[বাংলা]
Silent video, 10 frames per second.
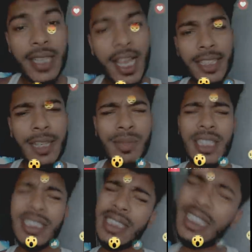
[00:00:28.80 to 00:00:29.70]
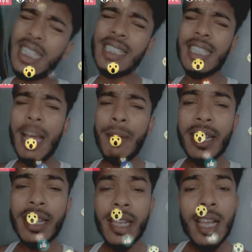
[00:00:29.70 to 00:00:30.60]
গাইজ আপনারা যে যেখান থেকে আমার এই
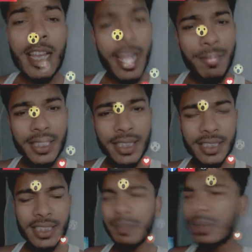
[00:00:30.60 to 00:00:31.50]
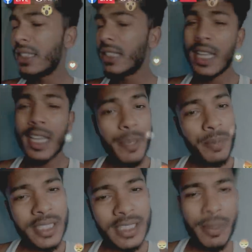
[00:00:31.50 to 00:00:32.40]
লাইভটা দেখতেছেন প্লিজ
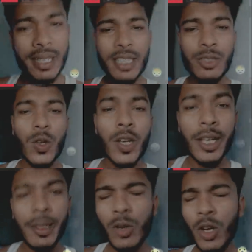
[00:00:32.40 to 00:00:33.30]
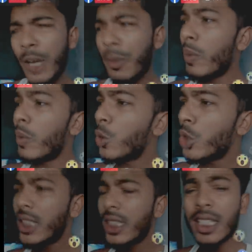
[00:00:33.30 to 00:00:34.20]
প্লিজ আমার একটু হেল্প করেন আমি
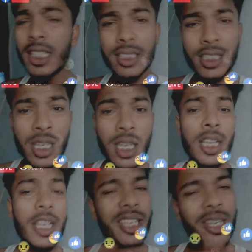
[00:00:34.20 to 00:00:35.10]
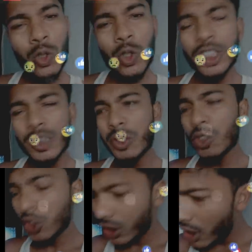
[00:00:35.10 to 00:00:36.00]
পুলিশকে জানিয়েছি কেউ কোনো রেসপন্স
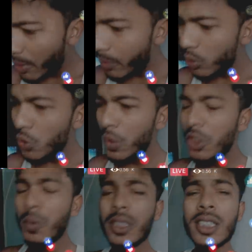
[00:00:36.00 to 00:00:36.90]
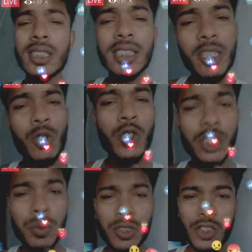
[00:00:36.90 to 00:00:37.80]
করতেছে না আমার বন্ধু বান্ধবকে জানিয়েছি কেউ কোনো
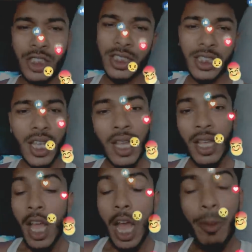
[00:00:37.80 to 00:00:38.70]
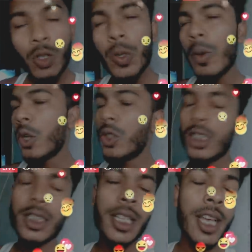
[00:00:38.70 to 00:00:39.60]
রেসপন্স করতেছে না আমার খুবই ভয়
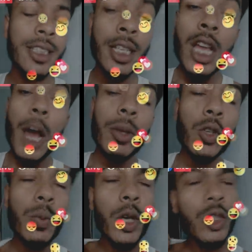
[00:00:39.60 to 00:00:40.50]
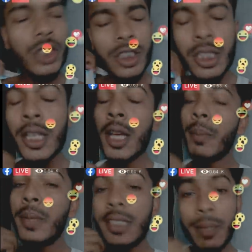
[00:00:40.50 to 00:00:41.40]
করতেছে গায়েস আমার খুব ভয় করতেছে
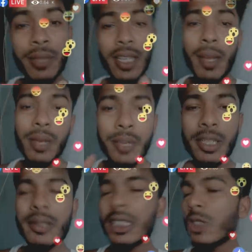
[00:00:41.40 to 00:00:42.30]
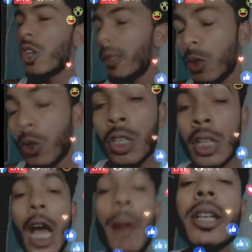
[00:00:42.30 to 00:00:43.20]
প্লিজ আপনারা আমাকে আমাকে আমাকে একটু হেল্প করুন
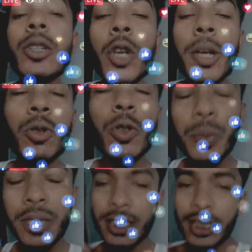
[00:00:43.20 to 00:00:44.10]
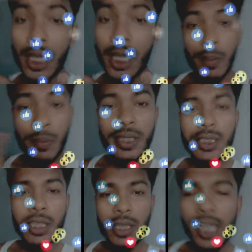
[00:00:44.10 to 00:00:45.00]
আমাকে একটু হেল্প করুন প্লিজ প্লিজ
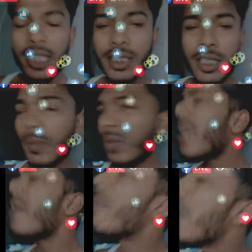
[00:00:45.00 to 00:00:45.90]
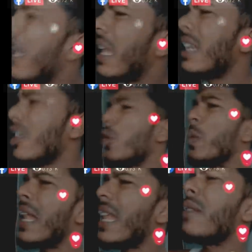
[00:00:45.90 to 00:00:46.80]
গায়েস এ মামা ফেলান না ওইগুলো
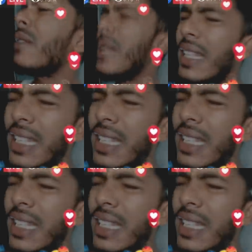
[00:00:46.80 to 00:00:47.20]
ফেলা দেন ফেলা